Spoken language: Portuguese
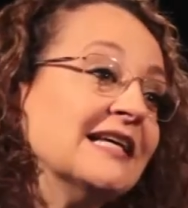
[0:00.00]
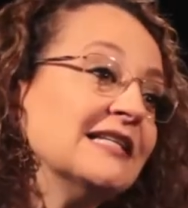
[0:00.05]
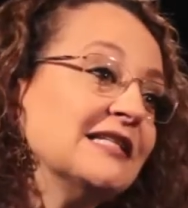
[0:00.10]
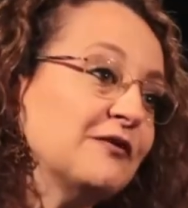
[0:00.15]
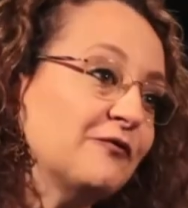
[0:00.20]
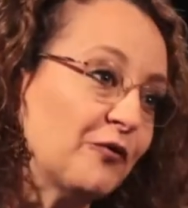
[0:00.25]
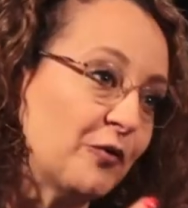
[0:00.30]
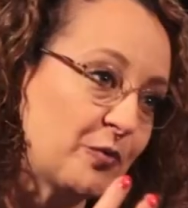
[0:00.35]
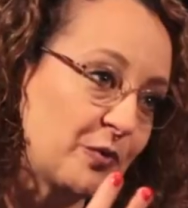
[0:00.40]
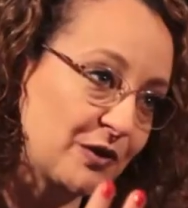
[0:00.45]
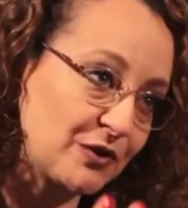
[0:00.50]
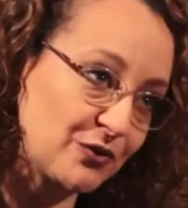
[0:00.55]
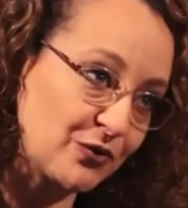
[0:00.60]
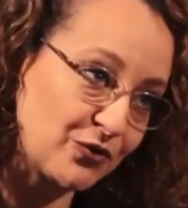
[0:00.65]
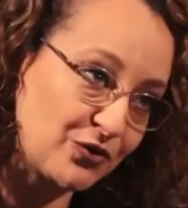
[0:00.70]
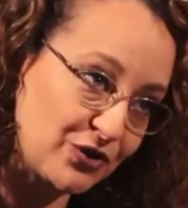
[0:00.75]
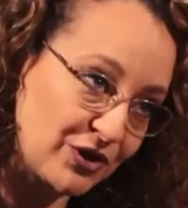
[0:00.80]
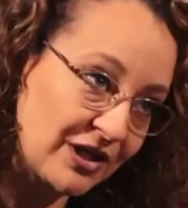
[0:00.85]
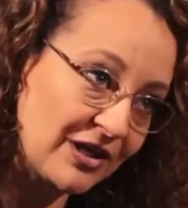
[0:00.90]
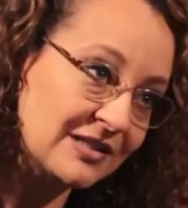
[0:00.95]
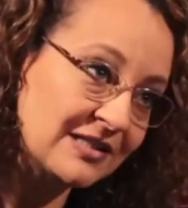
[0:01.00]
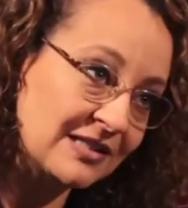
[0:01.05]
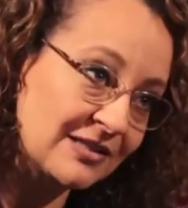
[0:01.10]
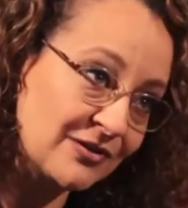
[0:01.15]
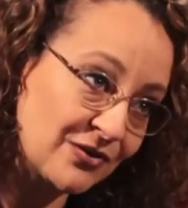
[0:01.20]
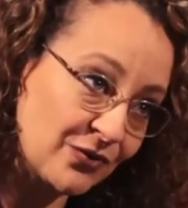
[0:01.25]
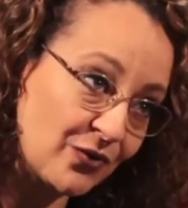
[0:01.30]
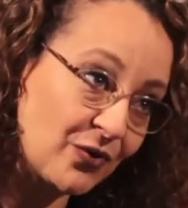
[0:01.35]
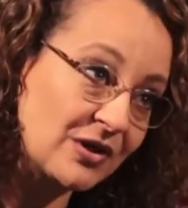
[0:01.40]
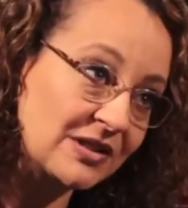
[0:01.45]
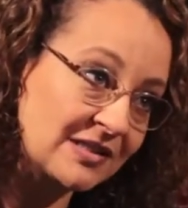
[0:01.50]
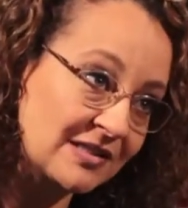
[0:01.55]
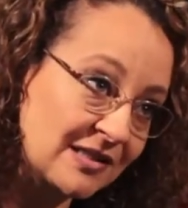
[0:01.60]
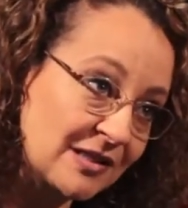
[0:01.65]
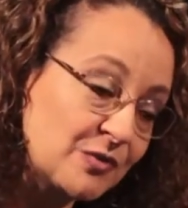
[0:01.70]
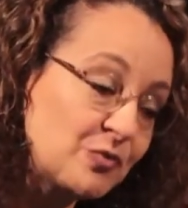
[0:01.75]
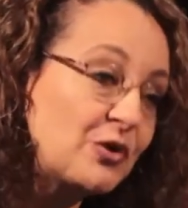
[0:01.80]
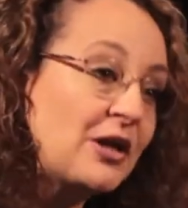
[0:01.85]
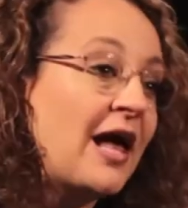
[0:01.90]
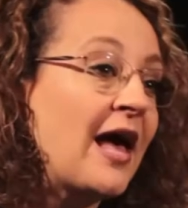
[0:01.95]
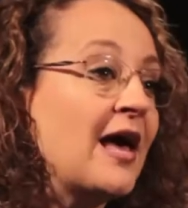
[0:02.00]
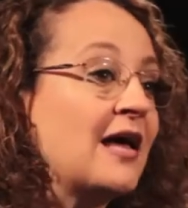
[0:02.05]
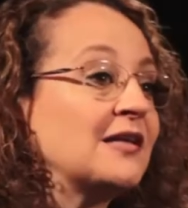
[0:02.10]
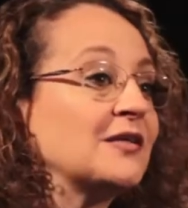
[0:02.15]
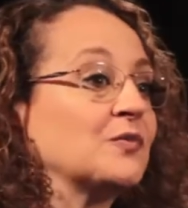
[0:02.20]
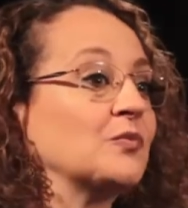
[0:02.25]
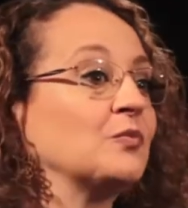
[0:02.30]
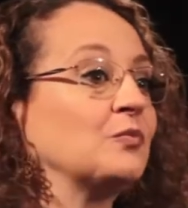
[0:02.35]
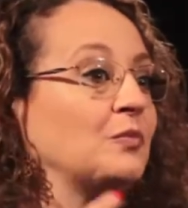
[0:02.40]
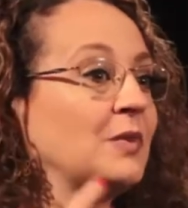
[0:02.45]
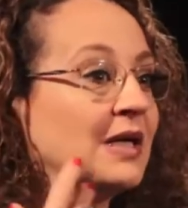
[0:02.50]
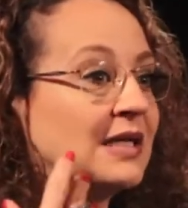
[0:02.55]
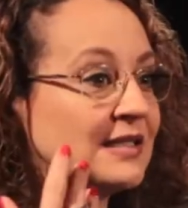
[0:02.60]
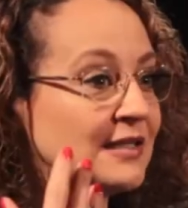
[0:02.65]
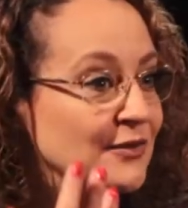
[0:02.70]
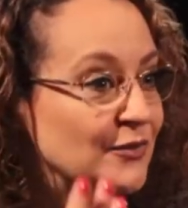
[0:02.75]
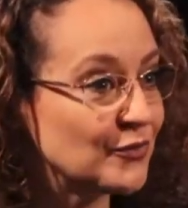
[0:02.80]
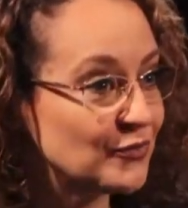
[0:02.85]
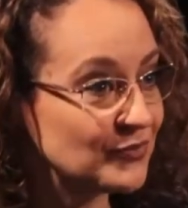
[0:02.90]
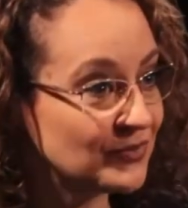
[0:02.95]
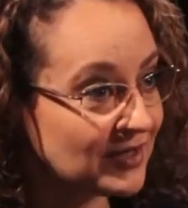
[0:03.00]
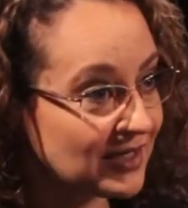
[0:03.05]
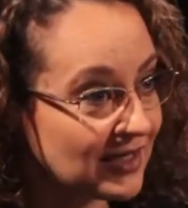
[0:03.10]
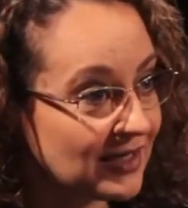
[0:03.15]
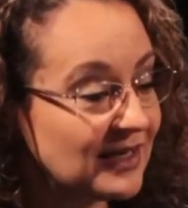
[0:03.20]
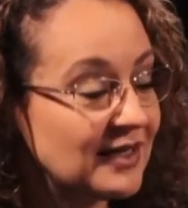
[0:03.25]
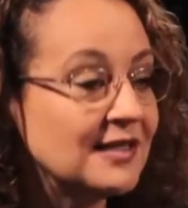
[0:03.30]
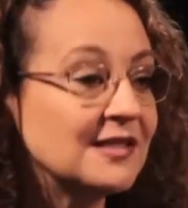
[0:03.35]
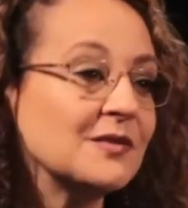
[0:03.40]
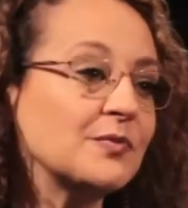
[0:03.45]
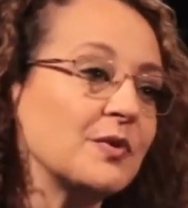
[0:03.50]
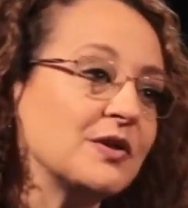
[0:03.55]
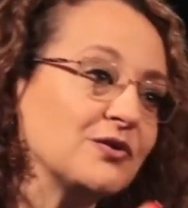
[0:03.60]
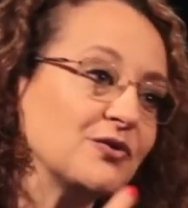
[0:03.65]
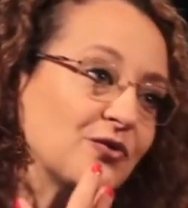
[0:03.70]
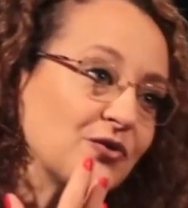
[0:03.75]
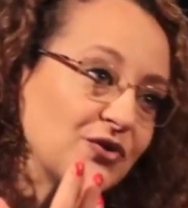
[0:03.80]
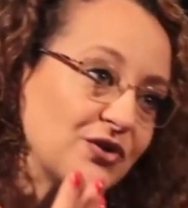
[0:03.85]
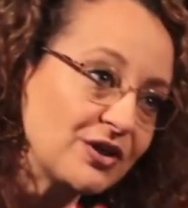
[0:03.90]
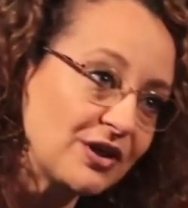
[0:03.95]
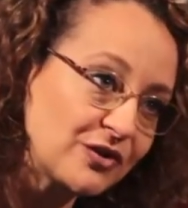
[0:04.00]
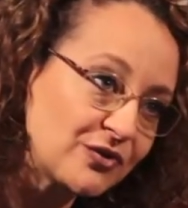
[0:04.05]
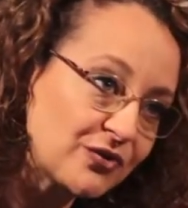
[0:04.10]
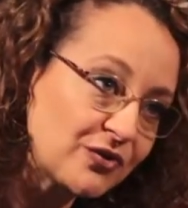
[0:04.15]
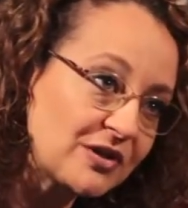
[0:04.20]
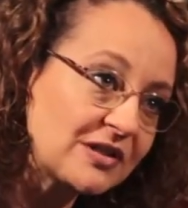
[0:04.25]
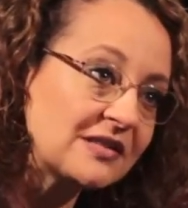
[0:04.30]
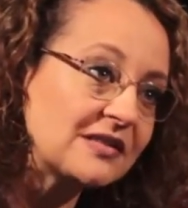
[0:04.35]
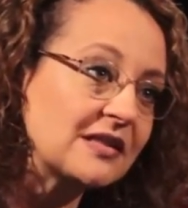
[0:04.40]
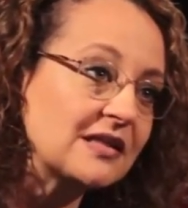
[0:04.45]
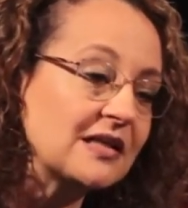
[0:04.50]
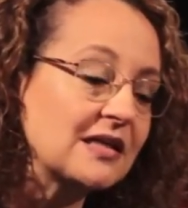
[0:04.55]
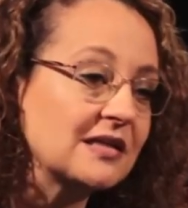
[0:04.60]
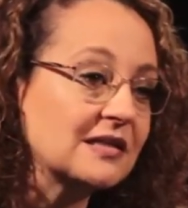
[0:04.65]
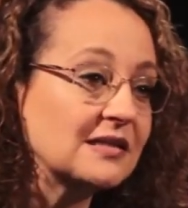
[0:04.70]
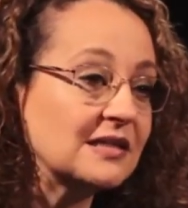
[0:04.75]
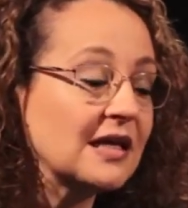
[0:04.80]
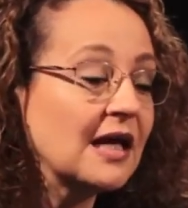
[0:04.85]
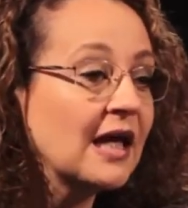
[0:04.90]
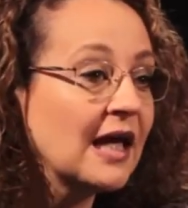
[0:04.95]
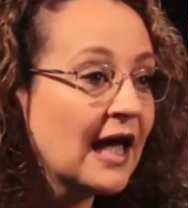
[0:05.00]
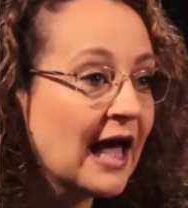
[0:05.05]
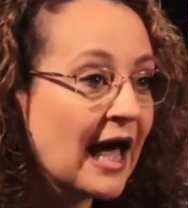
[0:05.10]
se for para discutir coisas, coisas das mulheres, mesas com trans para discutir questões trans.